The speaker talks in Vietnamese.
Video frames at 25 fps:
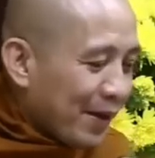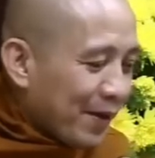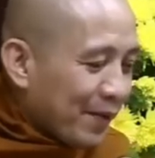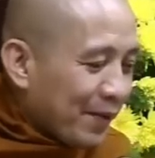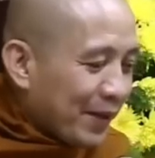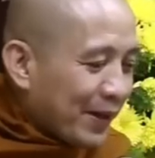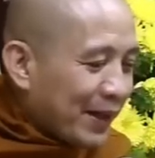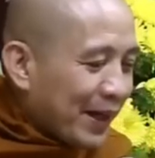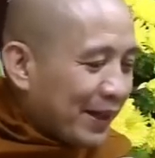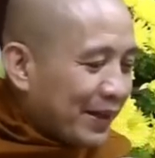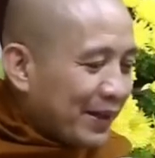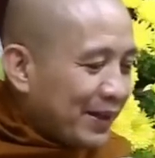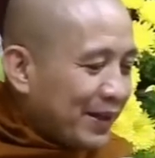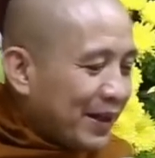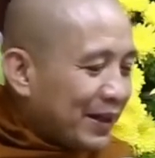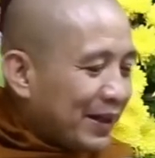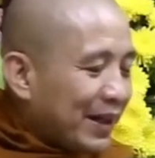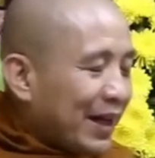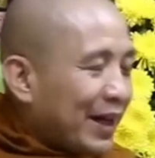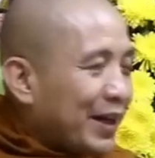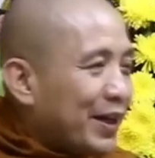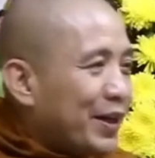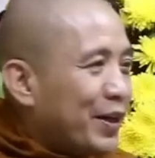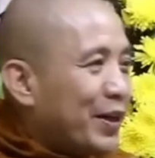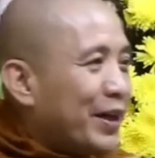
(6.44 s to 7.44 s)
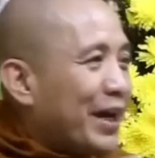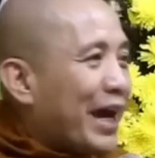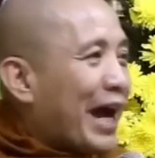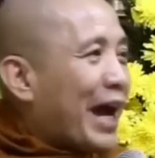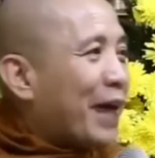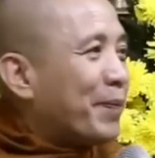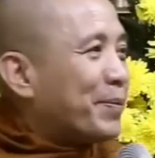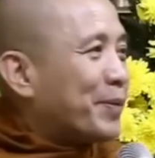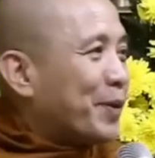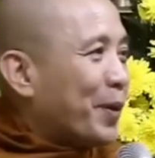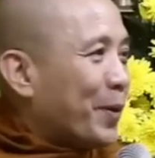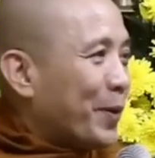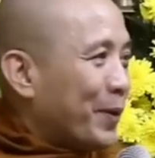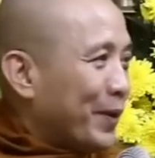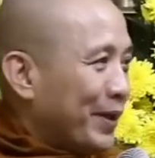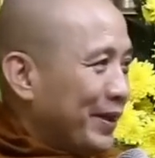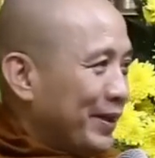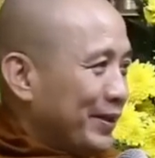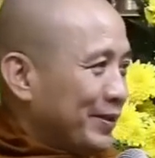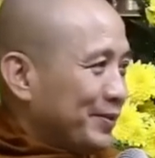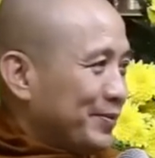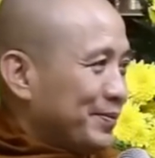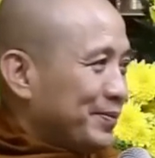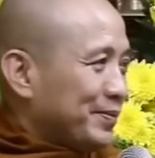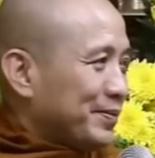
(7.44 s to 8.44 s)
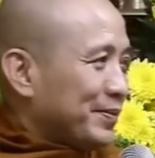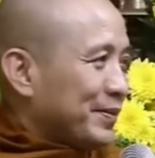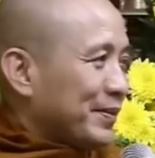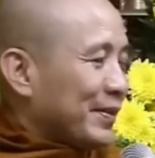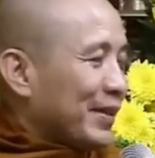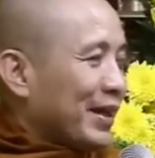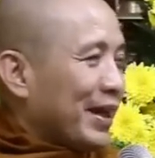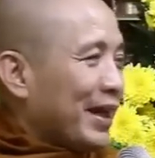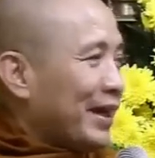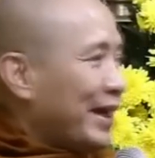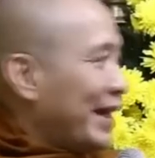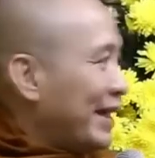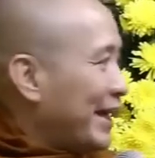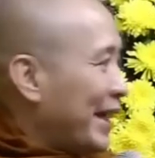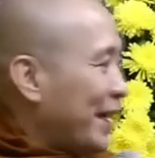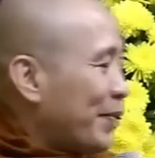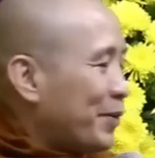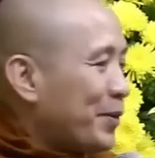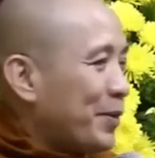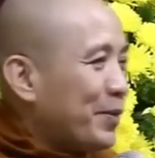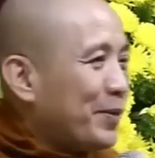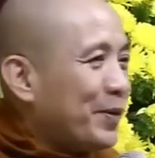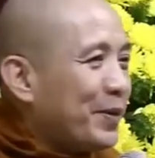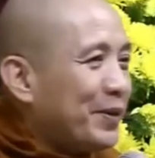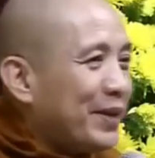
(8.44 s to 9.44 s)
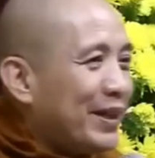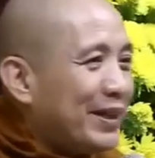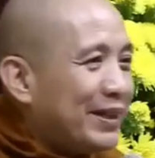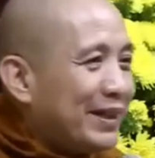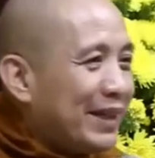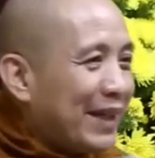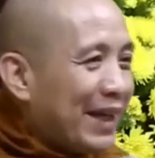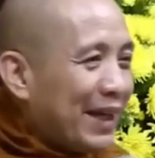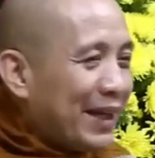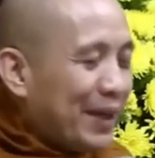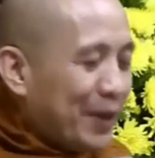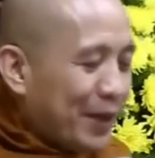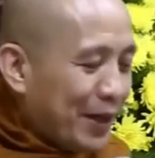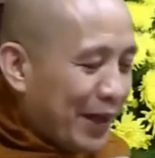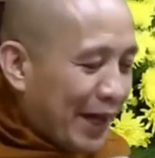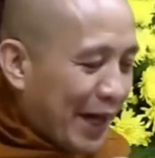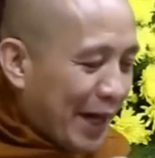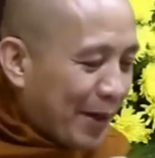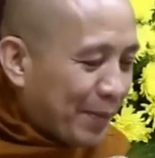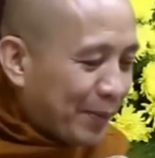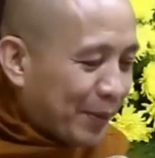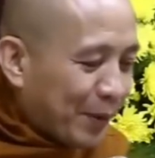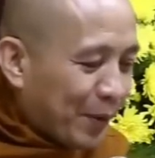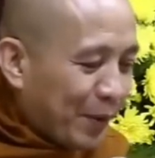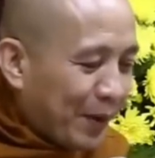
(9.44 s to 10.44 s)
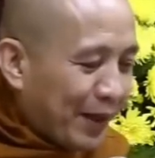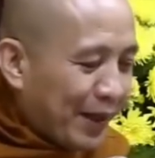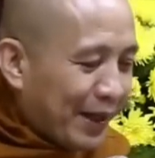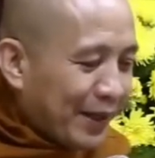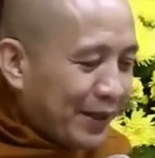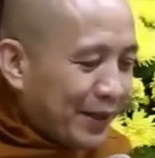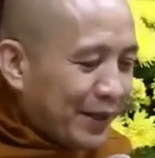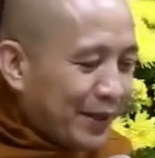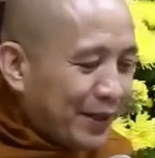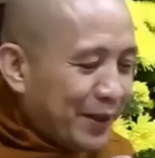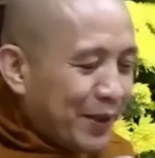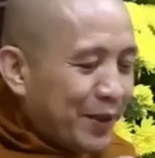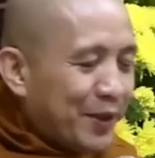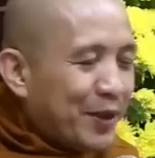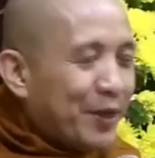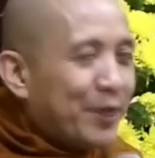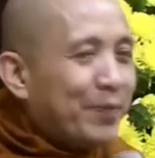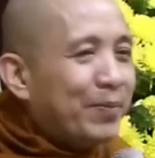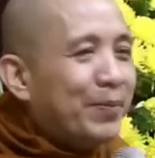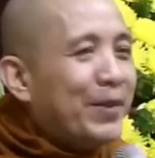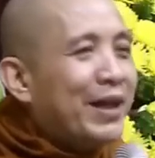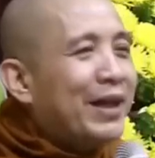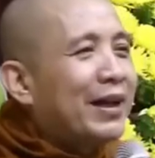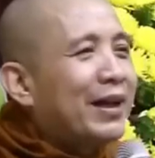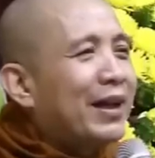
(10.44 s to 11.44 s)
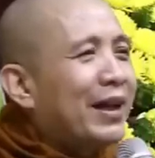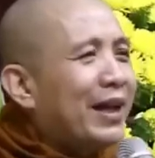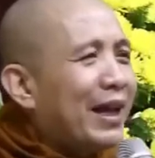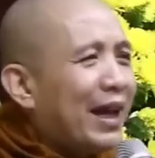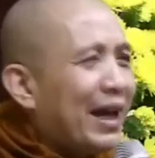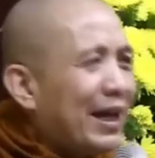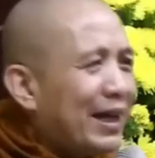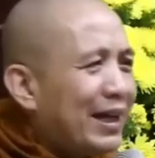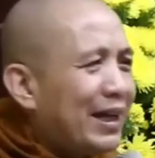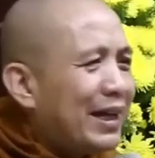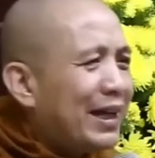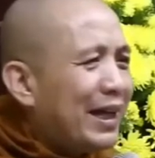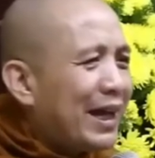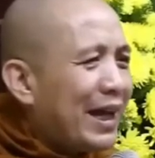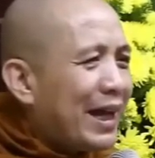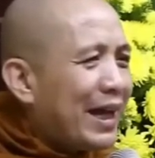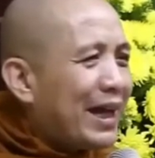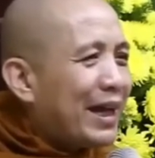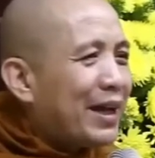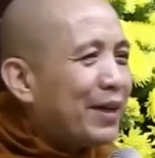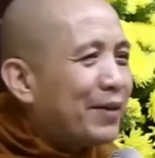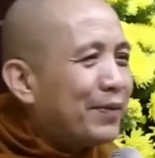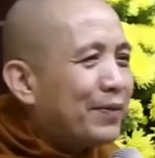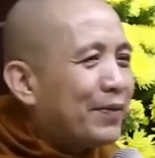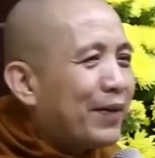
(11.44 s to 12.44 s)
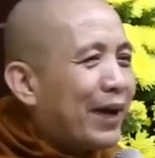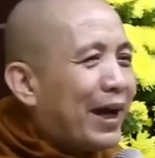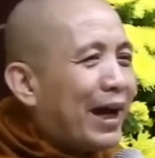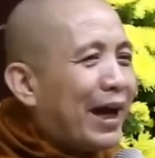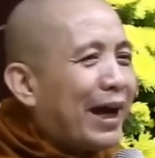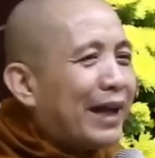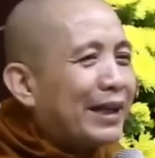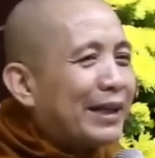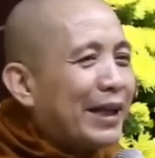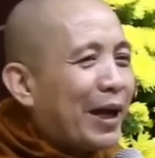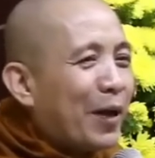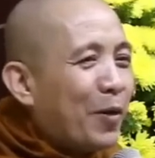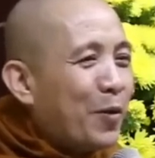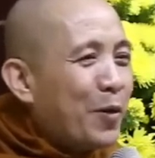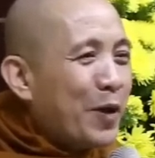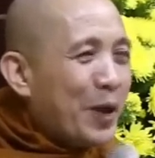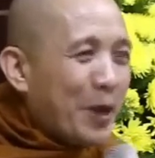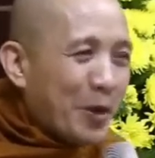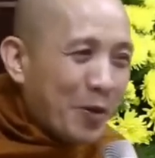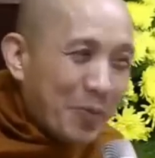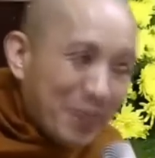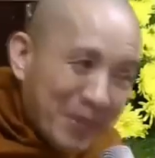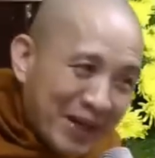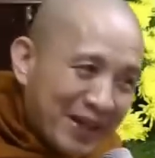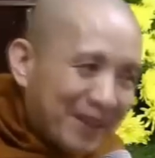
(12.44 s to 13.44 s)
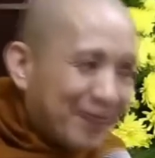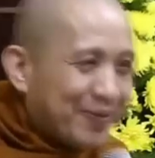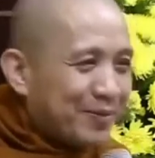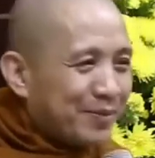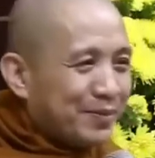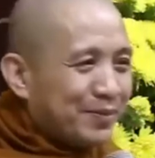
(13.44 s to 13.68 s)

vấn đề thứ nhất là người hợp tuổi ở đây theo chúng tôi định nghĩa người hợp tuổi là những người biết lắng nghe và thấu hiểu mình